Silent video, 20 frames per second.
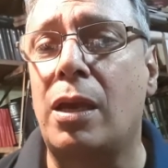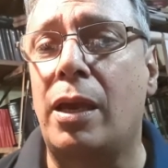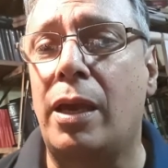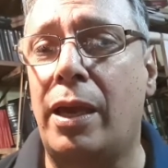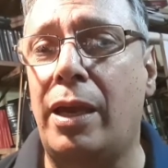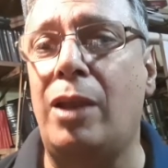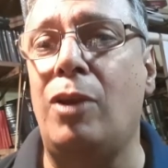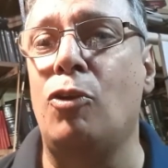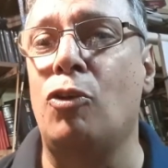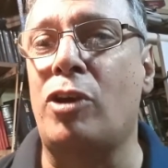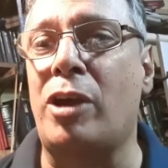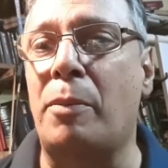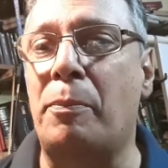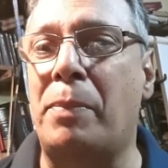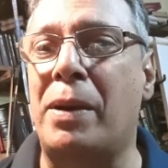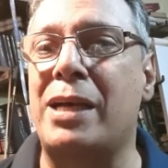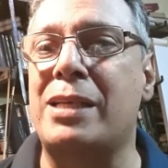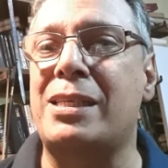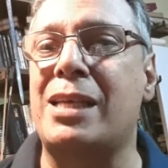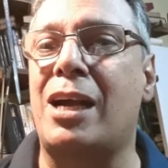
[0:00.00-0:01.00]
es lo que
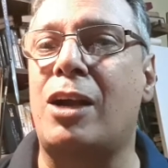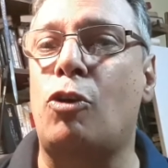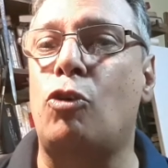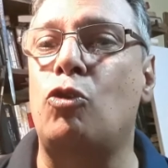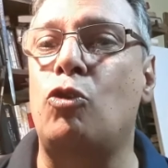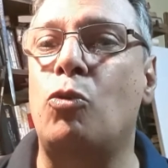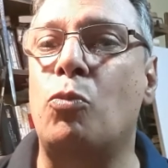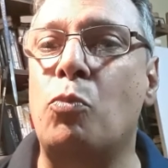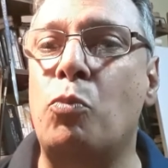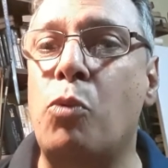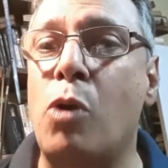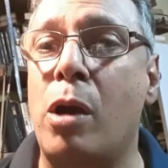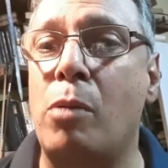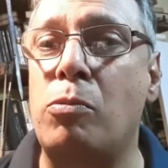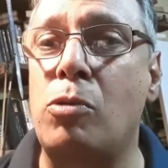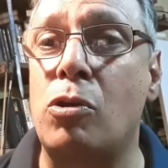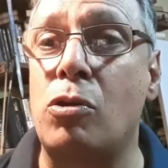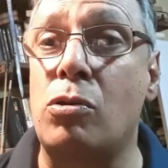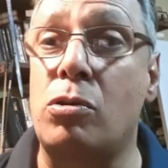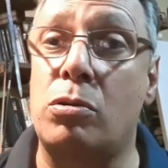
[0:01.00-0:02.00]
pasa con un
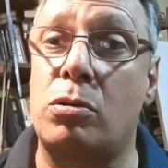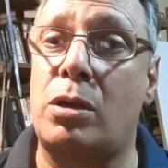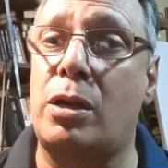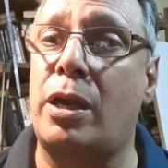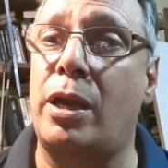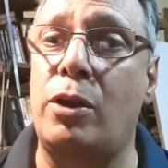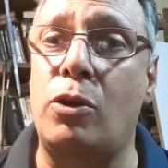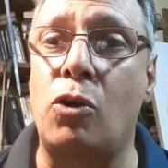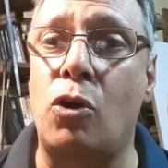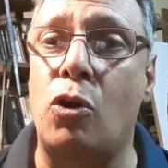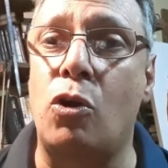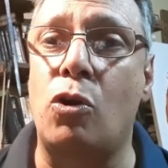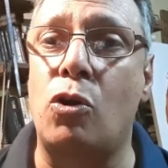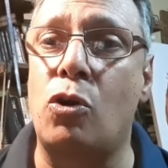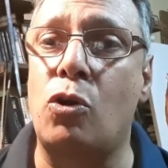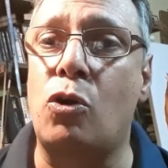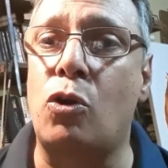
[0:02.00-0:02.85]
pueblo que no